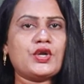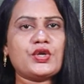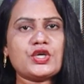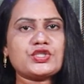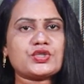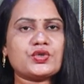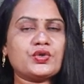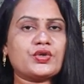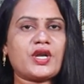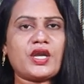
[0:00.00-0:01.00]
రోజుకు
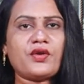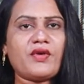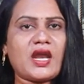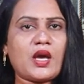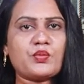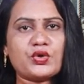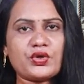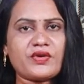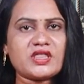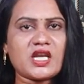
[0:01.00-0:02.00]
రెండు వేల
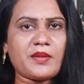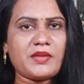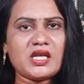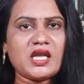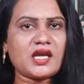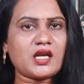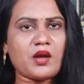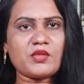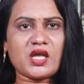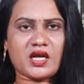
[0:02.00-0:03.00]
మూడు వందల
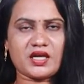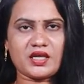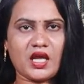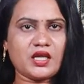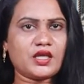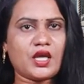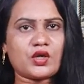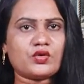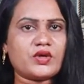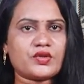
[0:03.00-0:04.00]
మిల్లీగ్రాముల కంటే
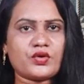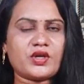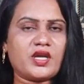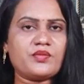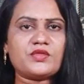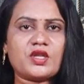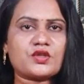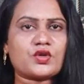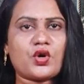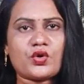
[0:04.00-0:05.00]
ఎక్కువ సోడియం
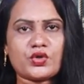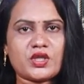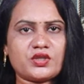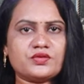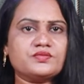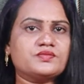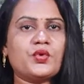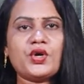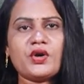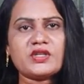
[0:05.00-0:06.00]
తీసుకోకూడదు
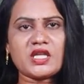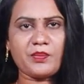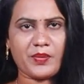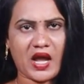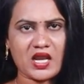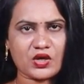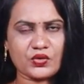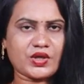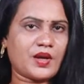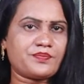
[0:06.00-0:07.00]
మూడవది
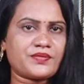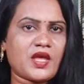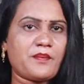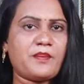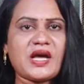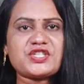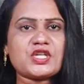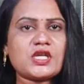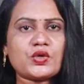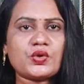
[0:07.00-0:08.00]
పాలకూర
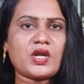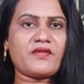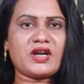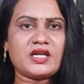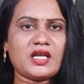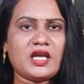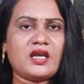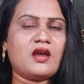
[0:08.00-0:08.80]
బచ్చల కూర వంటి